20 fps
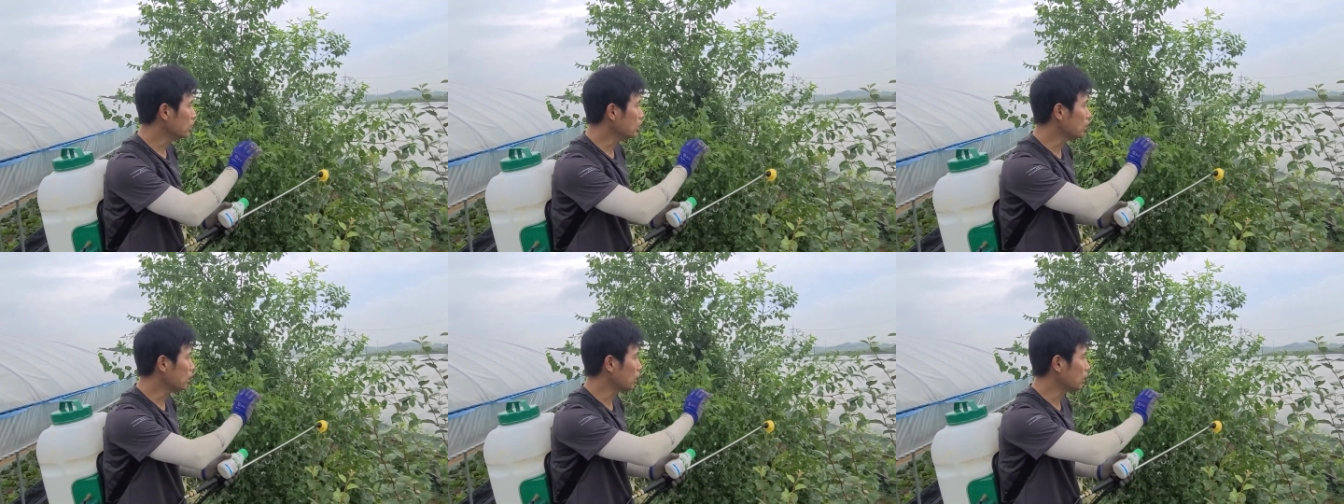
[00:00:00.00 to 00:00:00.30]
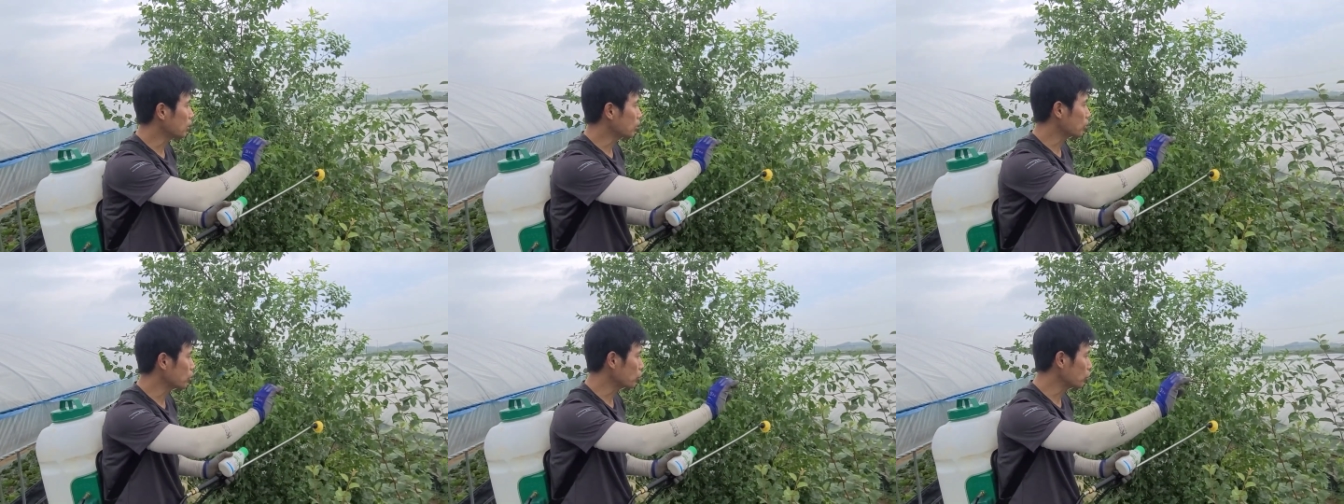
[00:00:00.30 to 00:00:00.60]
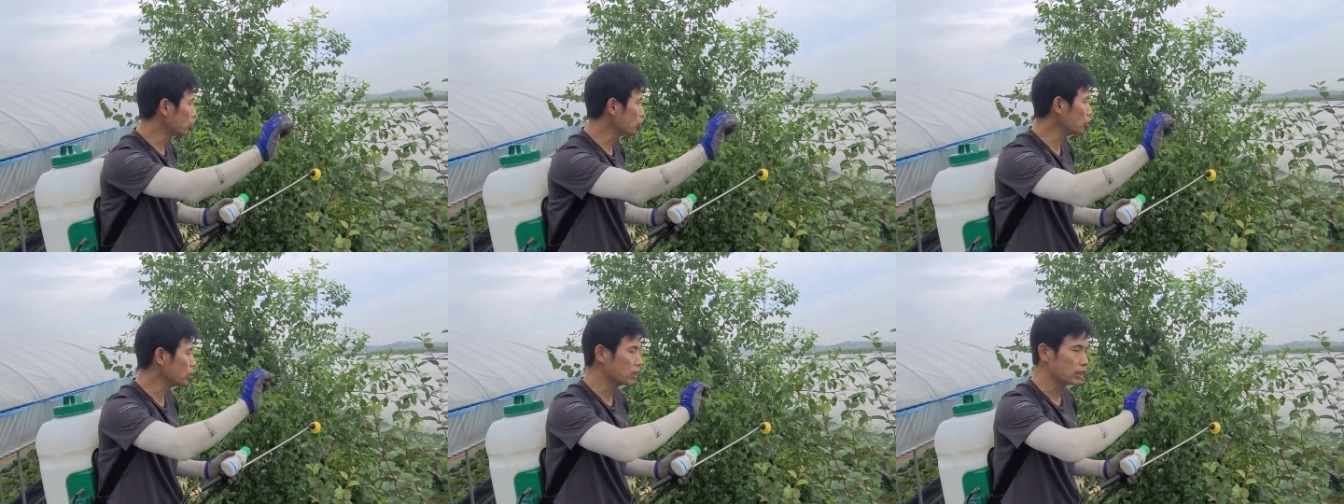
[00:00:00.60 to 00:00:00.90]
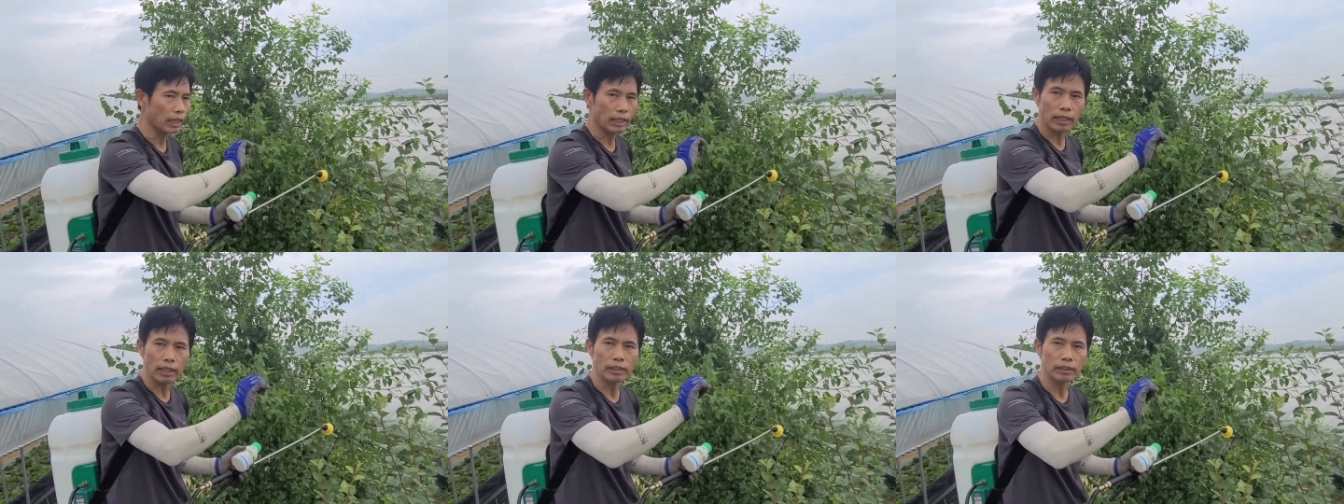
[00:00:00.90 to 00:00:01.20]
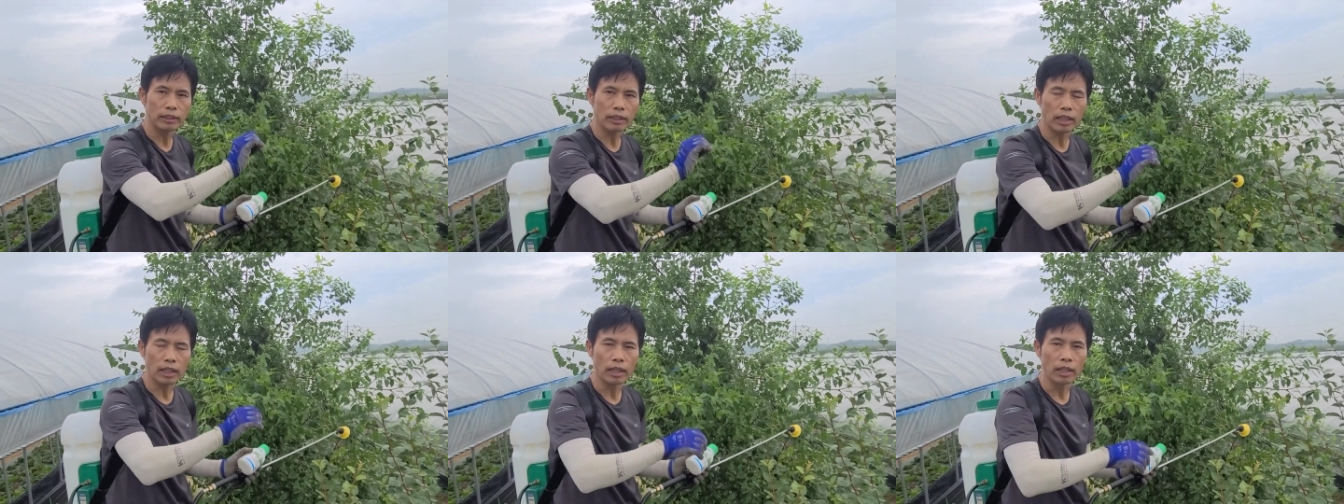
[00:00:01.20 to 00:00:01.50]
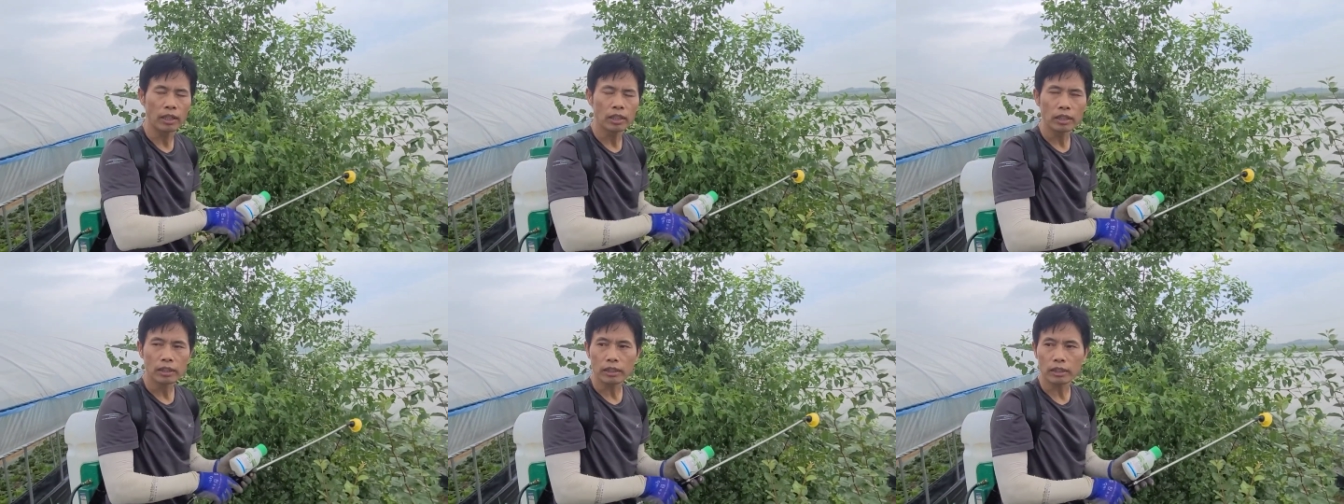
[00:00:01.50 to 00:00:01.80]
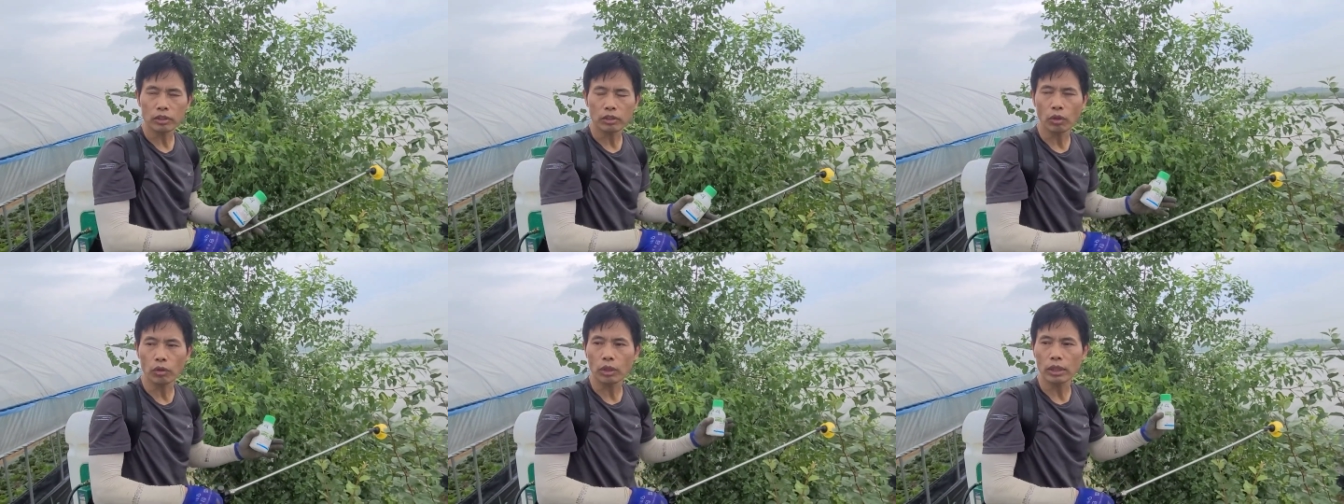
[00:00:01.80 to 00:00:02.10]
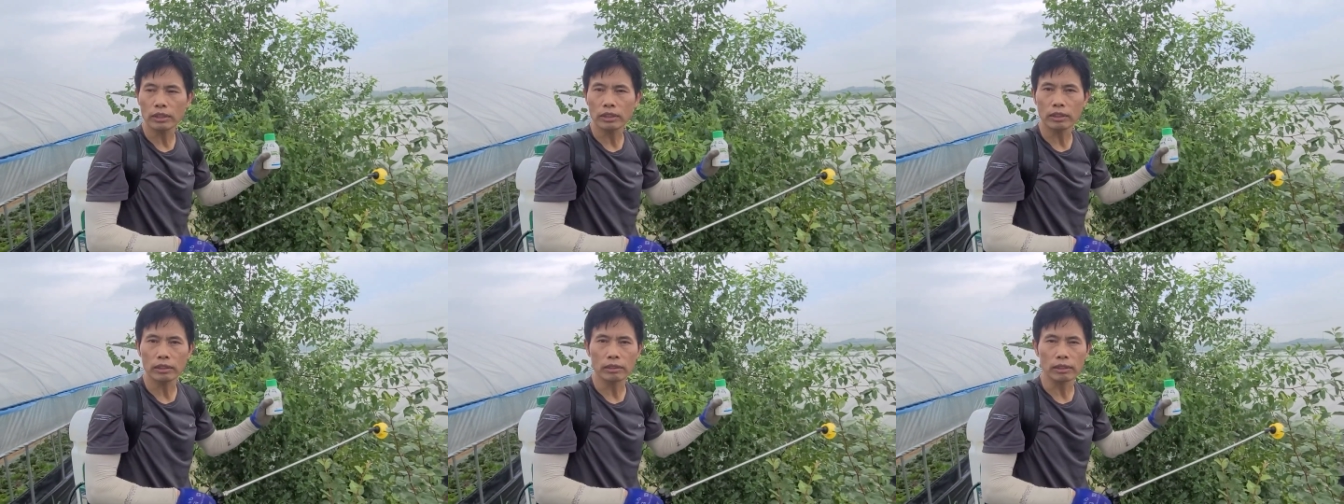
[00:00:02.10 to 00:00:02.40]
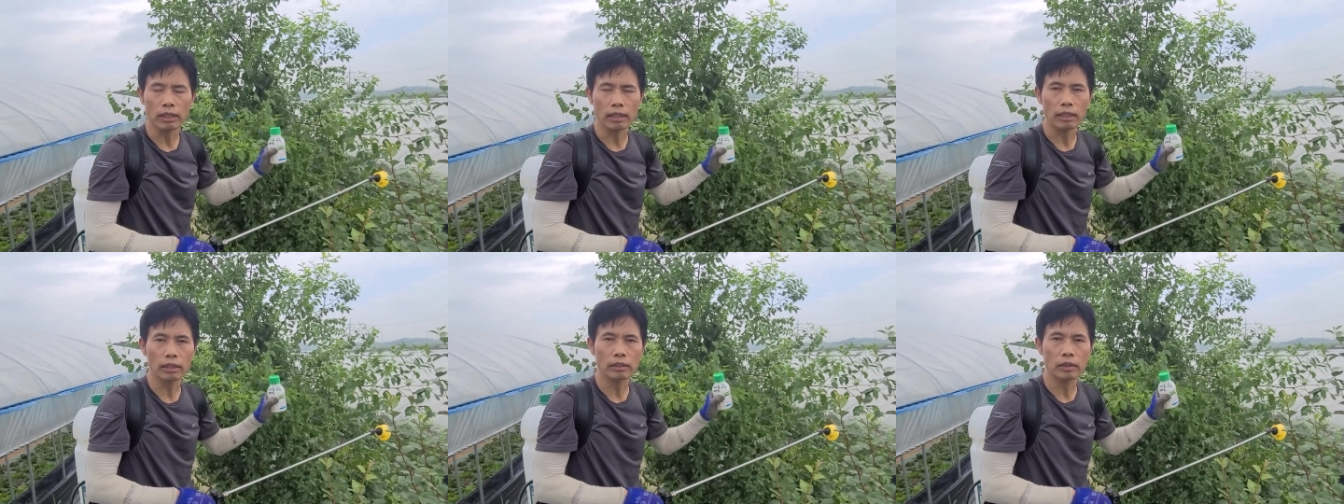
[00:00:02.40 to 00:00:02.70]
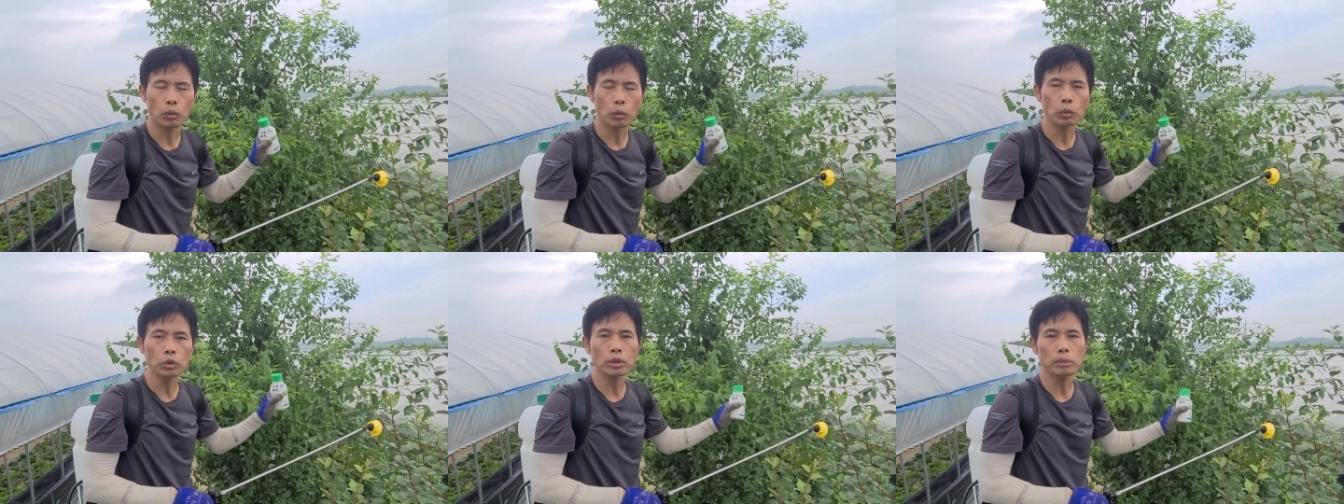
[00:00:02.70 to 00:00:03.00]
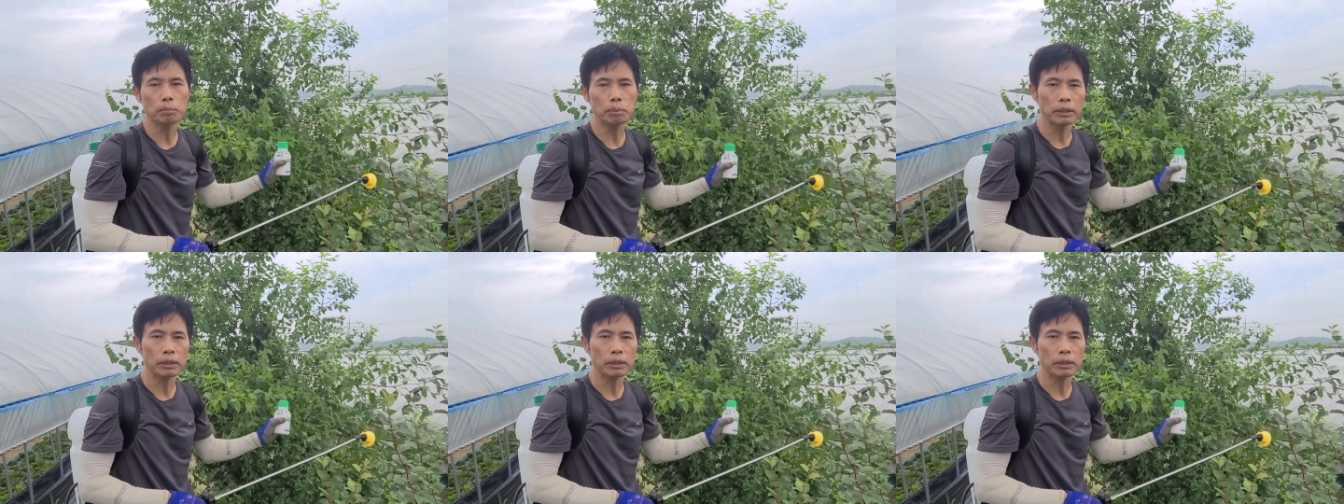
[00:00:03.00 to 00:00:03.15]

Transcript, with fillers: 이제 순이 자라니까 격가지가 자라니까 꽃이